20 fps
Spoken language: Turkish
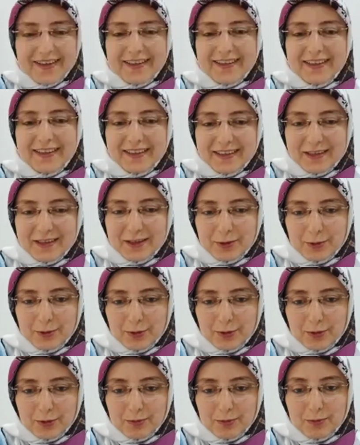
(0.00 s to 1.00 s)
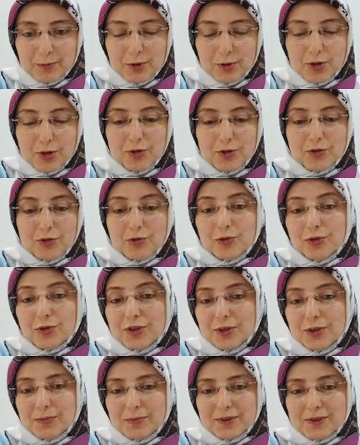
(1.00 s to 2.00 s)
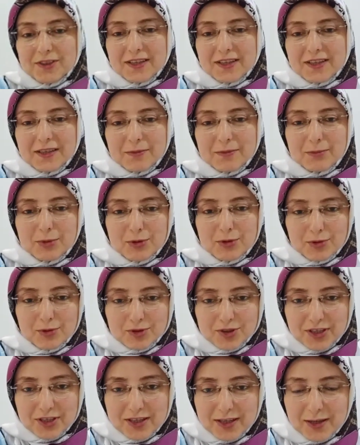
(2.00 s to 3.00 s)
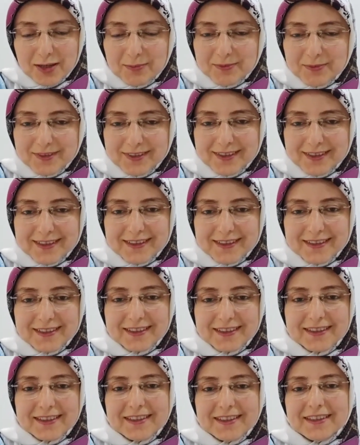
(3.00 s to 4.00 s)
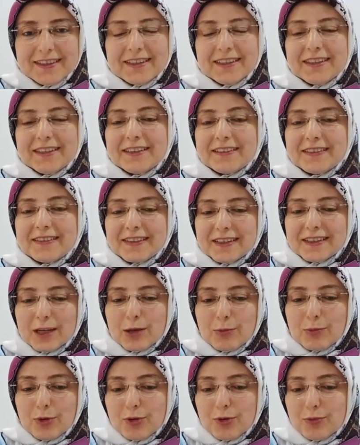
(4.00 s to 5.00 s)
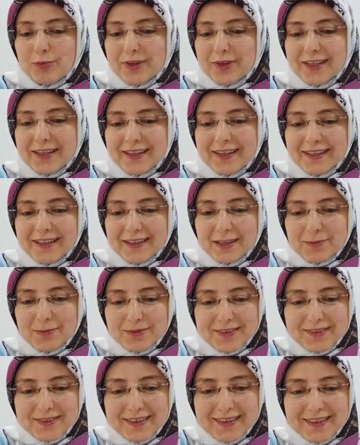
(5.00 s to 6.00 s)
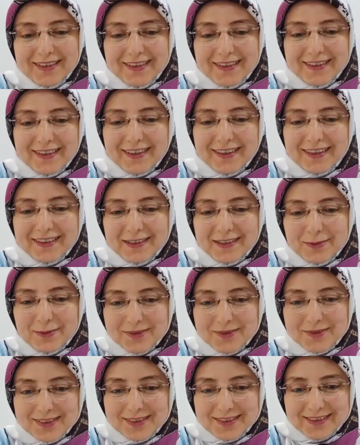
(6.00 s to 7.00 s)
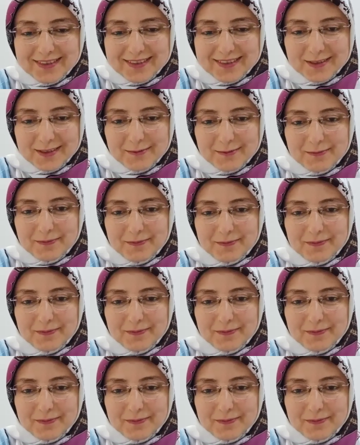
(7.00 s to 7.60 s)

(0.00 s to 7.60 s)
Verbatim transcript: niyet ediyorum. Çünkü yapılacak birçok şey yaptık. Instagram ön belleği temizleyin dediler. Temizledik.